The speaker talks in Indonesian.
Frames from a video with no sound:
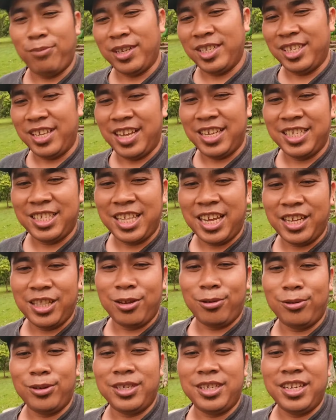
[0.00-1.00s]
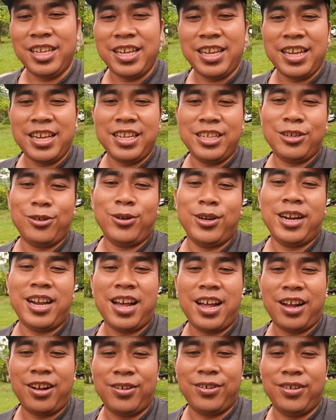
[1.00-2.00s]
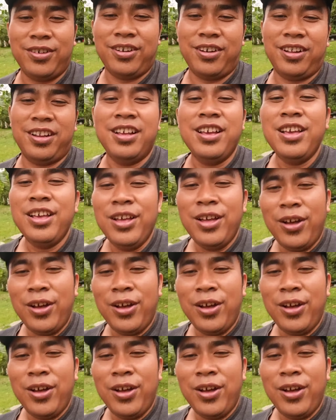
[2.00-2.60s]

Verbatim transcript: Pastinya stay terus di Jonakol.